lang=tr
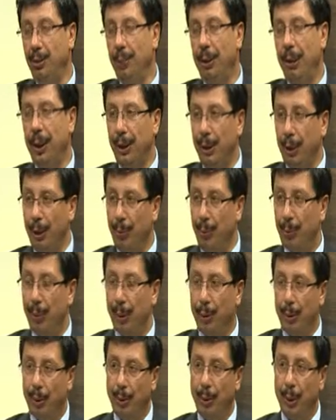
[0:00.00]
Perşembe,
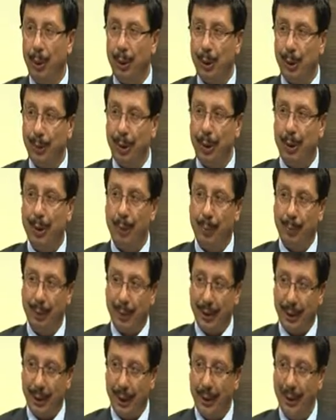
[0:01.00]
Cuma, Cumartesi,
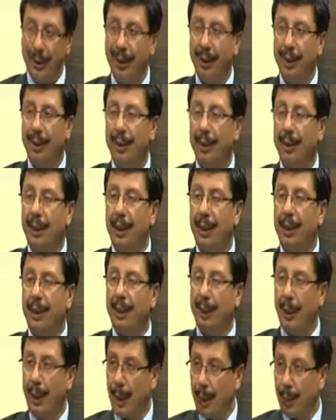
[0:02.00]
Pazar. Yani
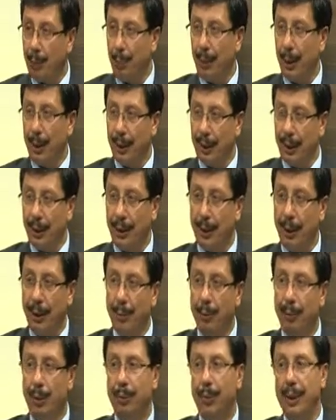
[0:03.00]
yarın başlayacak
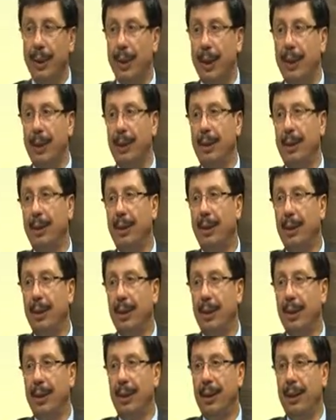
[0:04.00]
ve Pazar
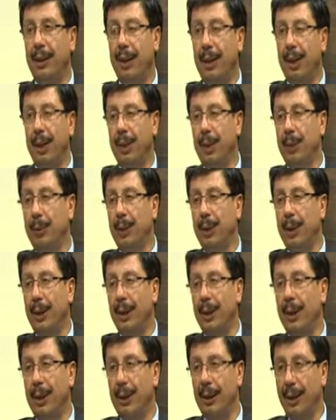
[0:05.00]
e, akşamına
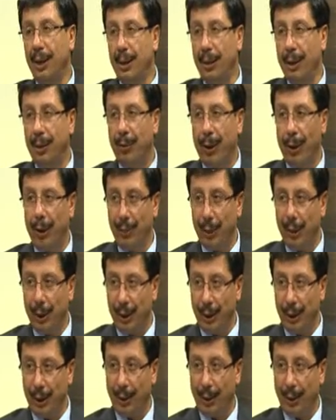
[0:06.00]
kadar da devam edecek.